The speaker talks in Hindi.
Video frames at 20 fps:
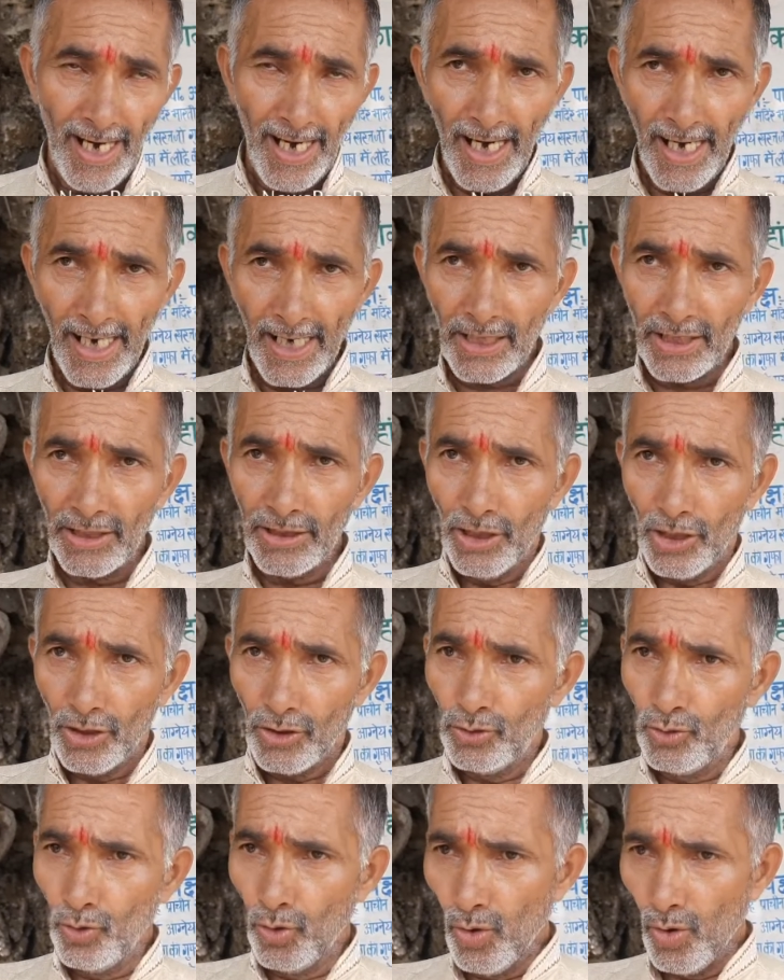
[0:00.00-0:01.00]
एक
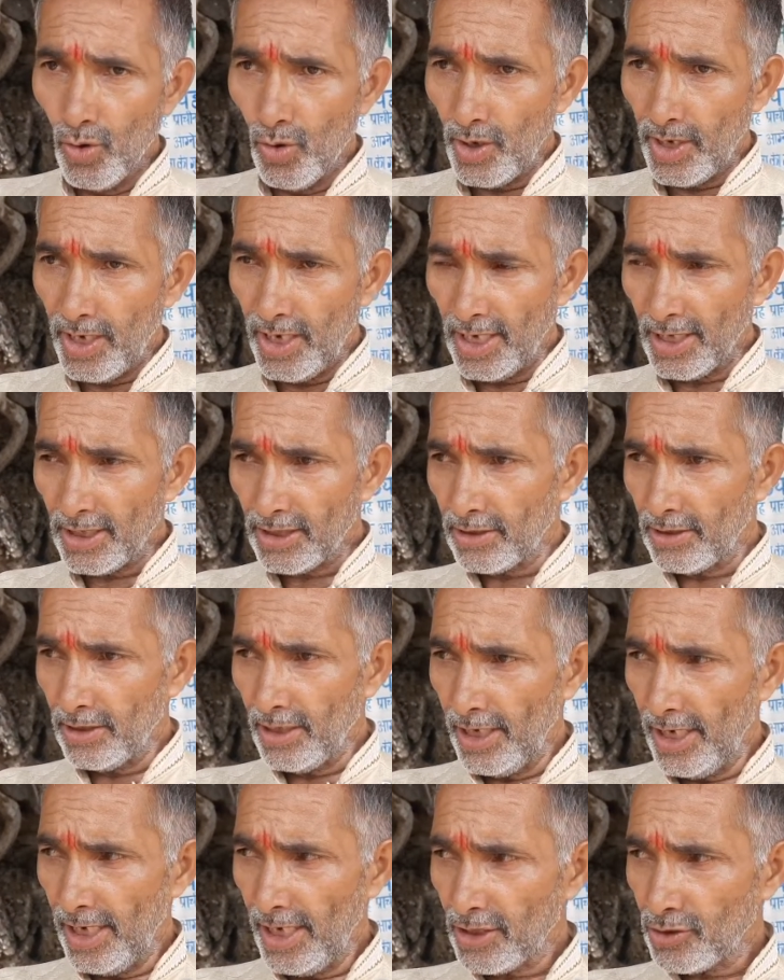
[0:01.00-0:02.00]
दो एक
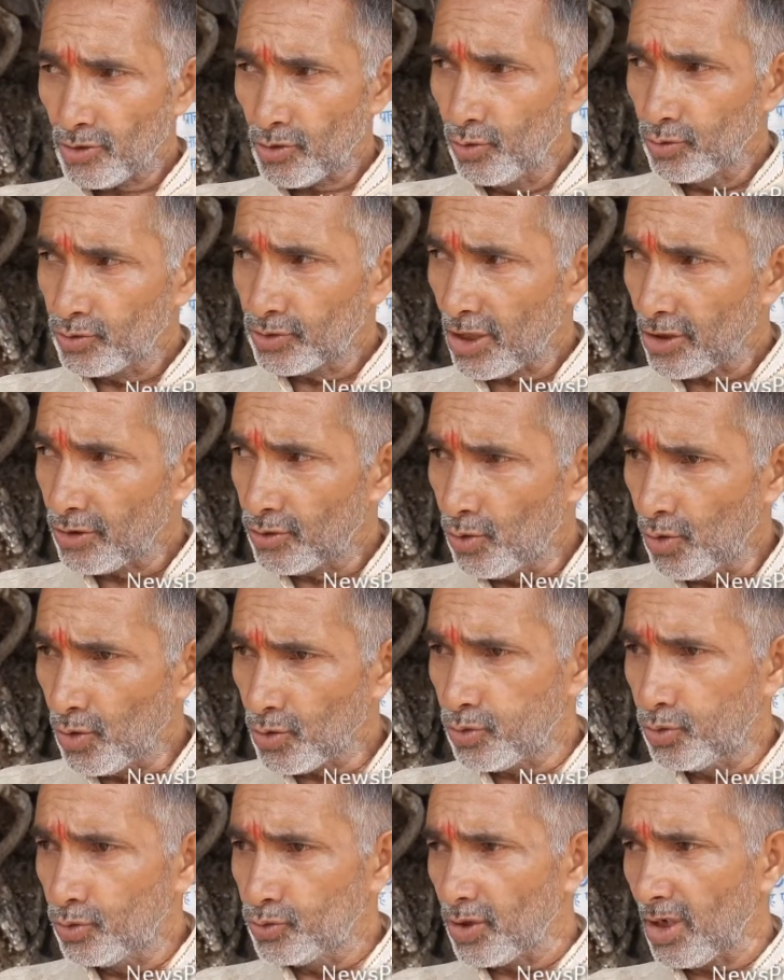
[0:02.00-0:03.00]
एक सूत्र दो
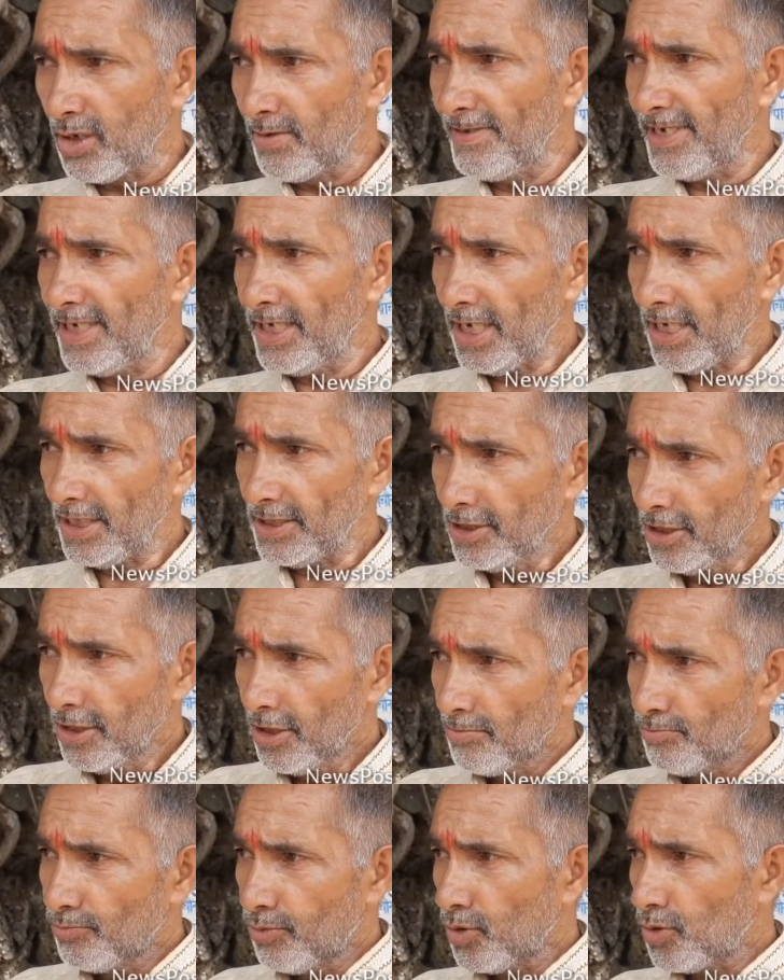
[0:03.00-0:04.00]
सूत्र भी नहीं
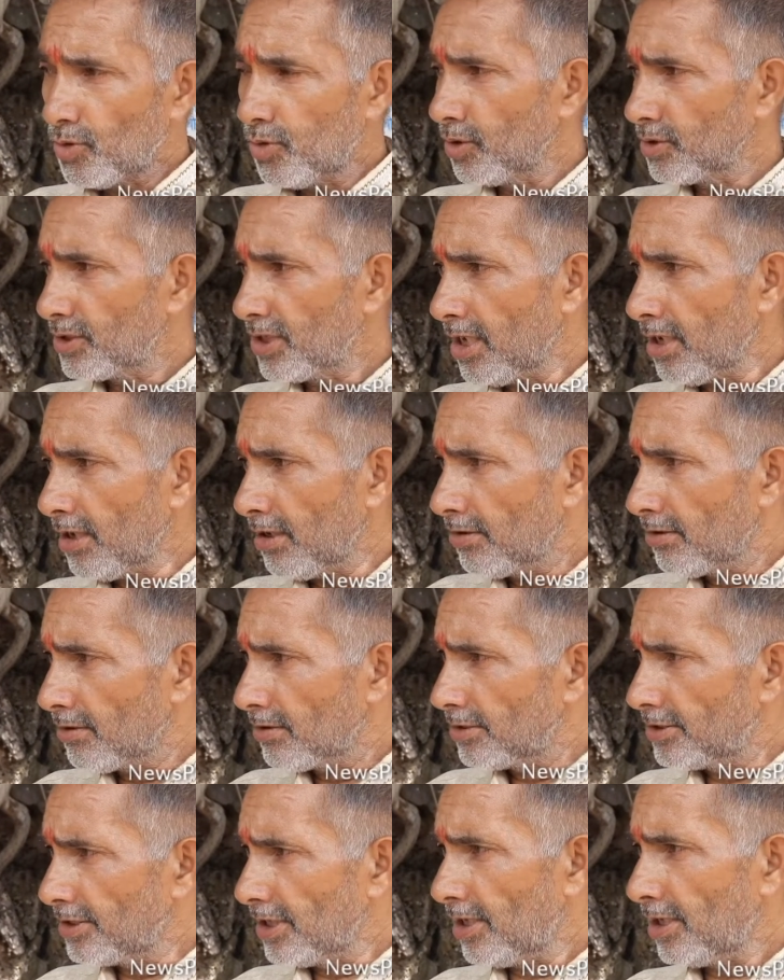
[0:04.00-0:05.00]
वो खोदा
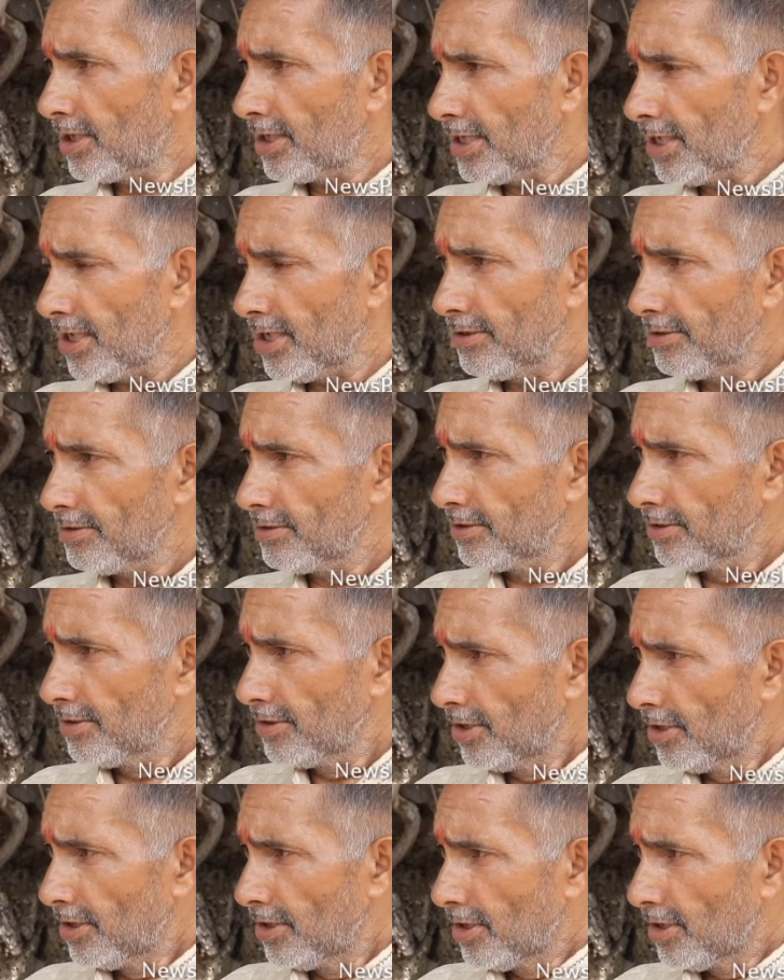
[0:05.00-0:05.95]
गया अच्छा।